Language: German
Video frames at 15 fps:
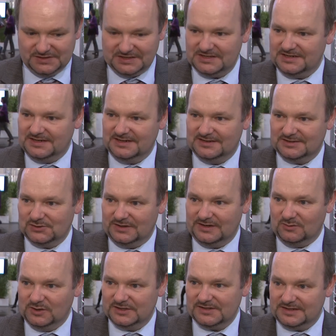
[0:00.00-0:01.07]
sich zu einer
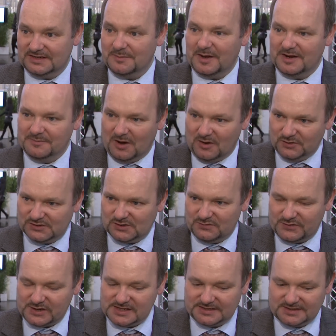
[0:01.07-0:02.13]
Uhrzeit in einem Haus
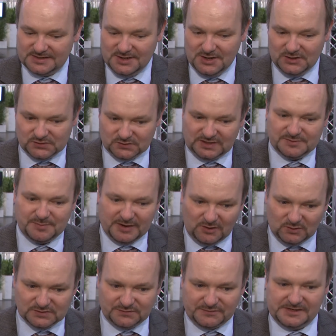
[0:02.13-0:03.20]
aufhalten, sodass bei
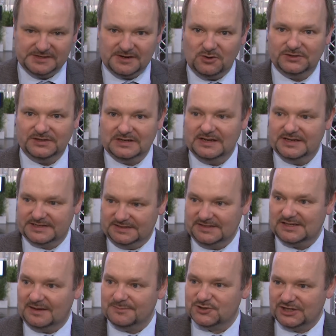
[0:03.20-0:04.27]
Ausfällen auch dann gleich
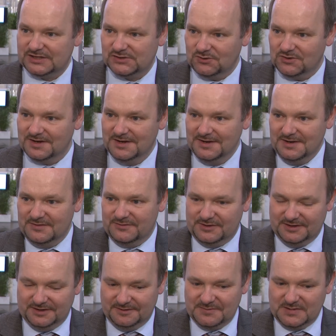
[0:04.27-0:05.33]
ganze Abschätzungen
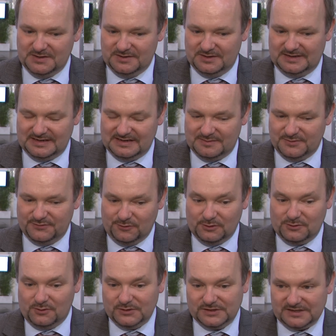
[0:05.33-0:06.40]
äh, äh der
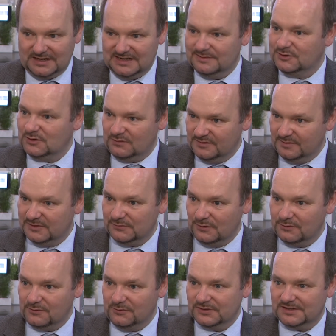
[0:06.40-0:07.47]
Bevölkerungszahlen, der betroffenen
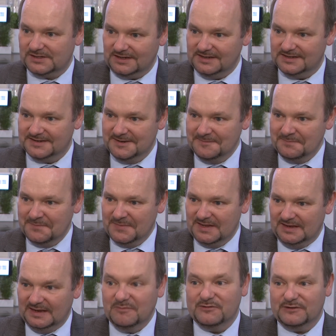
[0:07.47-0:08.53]
Bevölkerungszahlen
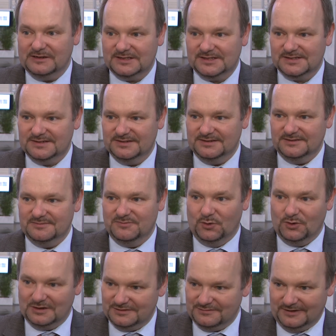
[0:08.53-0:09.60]
ebenfalls äh,
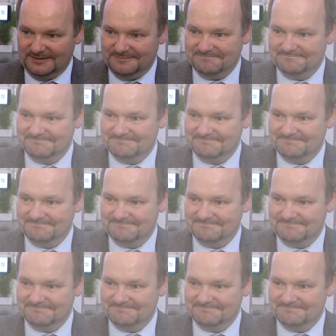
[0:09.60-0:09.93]
möglich waren.